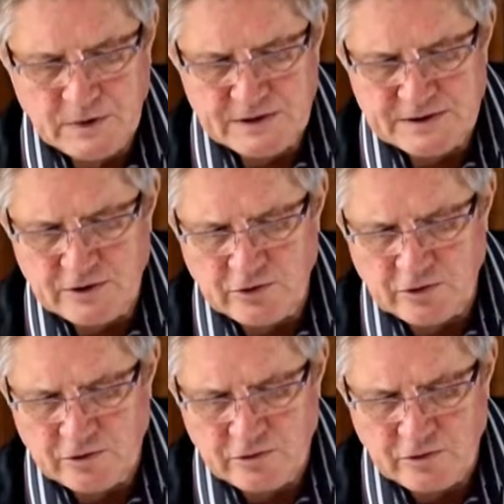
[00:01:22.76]
C'est notes
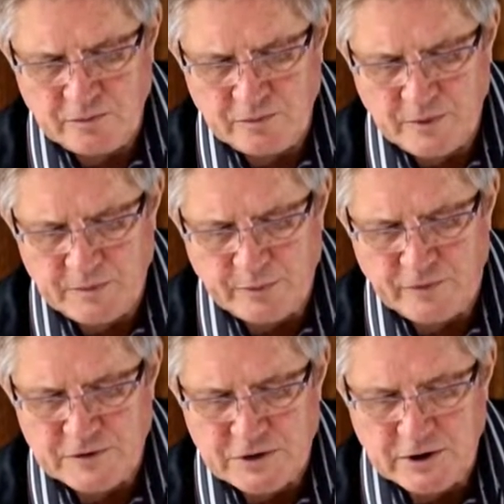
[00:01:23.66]
euh, un petit peu
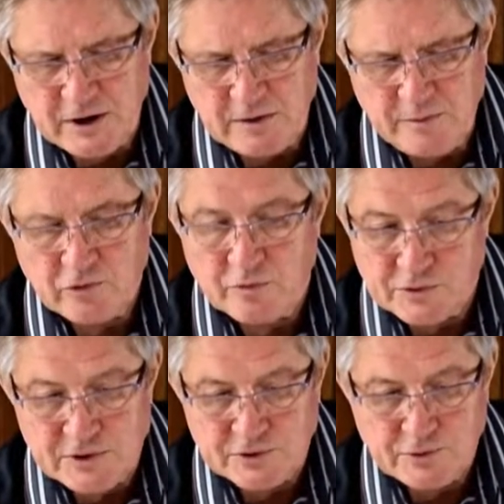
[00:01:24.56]
végétales, mais au bon
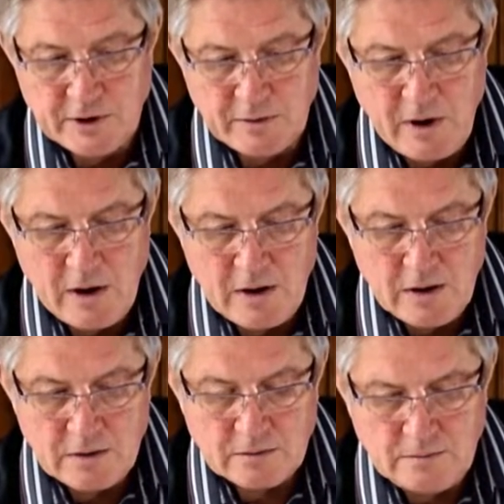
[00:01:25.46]
sens du terme.
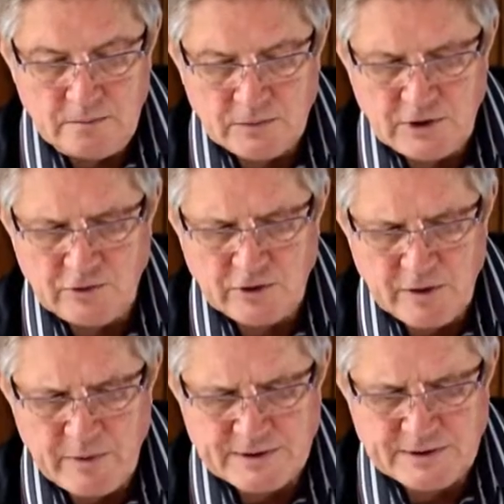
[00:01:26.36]
Des notes
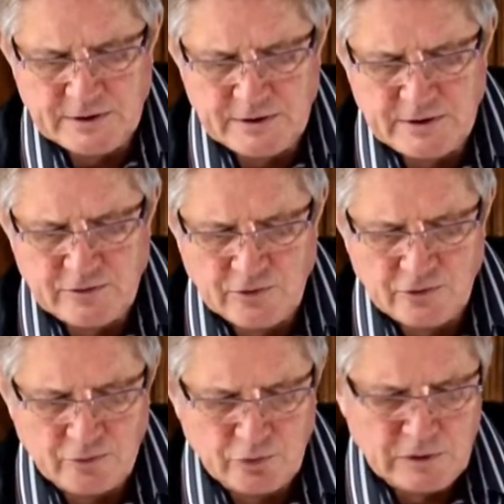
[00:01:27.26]
herbacées, des notes de
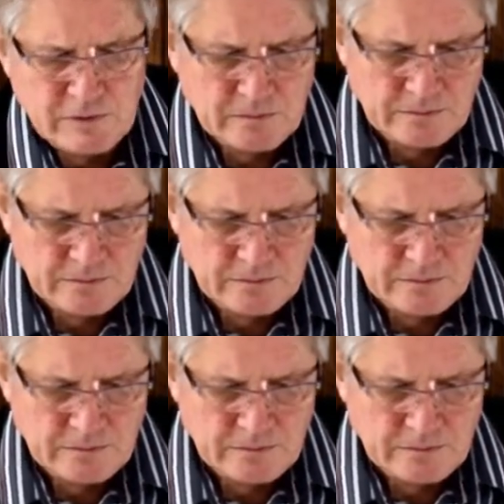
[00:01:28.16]
buis.